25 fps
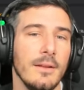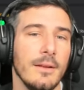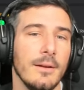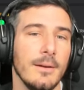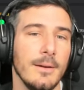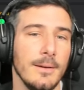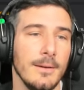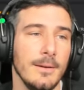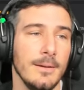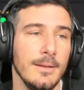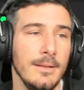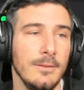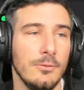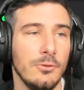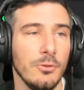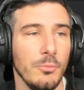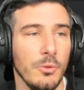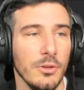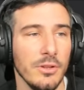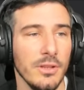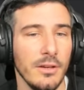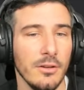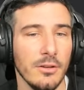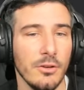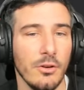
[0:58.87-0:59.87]
euh, il
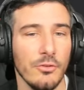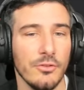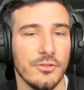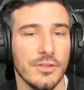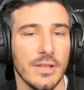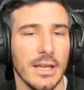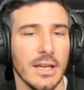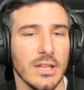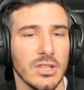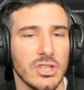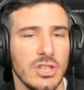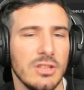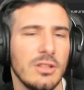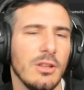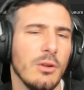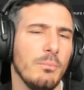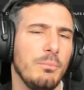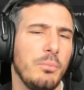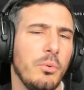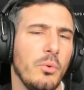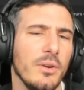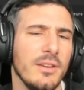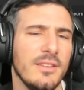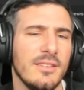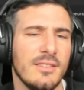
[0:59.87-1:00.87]
demandait un grand salaire, j'ai
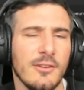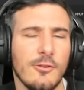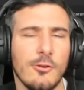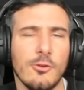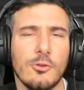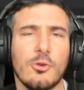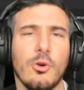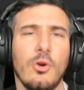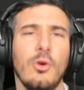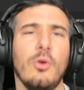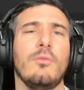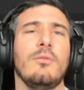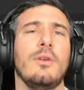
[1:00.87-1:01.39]
temporisé encore,